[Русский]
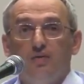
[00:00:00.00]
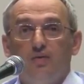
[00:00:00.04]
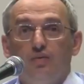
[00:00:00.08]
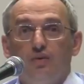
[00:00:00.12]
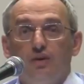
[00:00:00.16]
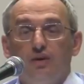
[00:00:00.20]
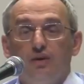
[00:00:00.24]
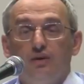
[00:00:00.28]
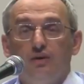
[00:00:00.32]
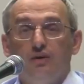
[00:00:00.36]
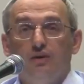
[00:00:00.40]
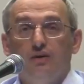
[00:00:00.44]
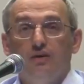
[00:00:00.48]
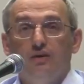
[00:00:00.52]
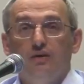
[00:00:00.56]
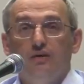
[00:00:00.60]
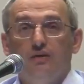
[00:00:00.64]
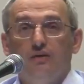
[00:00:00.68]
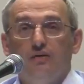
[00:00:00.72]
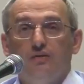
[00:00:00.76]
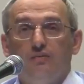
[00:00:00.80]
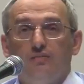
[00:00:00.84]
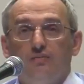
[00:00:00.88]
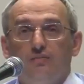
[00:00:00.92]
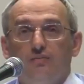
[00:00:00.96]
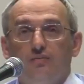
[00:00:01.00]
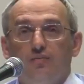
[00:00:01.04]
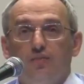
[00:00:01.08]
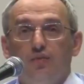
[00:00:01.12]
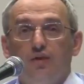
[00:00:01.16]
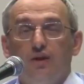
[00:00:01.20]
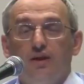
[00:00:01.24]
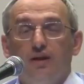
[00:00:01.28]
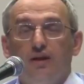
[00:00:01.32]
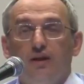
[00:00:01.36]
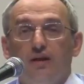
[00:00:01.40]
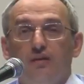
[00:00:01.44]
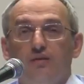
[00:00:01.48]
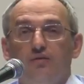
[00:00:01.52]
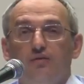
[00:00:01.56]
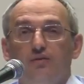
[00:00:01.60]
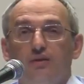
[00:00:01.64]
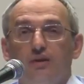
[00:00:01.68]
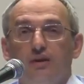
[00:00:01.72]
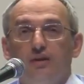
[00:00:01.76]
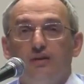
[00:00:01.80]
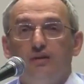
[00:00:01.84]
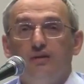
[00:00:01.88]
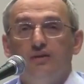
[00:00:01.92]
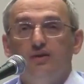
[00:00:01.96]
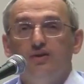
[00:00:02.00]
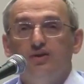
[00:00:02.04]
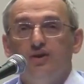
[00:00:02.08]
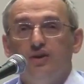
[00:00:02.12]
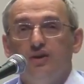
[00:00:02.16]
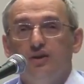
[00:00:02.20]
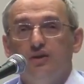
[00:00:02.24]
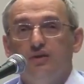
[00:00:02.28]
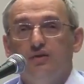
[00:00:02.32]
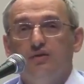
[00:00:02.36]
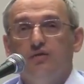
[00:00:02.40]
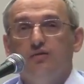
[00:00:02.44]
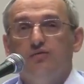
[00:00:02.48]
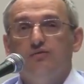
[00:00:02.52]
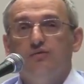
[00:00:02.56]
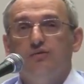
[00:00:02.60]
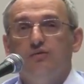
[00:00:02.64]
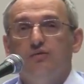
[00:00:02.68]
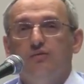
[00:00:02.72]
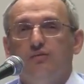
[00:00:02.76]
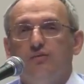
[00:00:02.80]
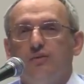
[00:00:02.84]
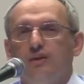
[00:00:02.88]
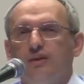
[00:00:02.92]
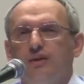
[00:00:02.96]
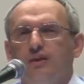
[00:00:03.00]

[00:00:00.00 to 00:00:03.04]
у них более холодные отношения друг с другом.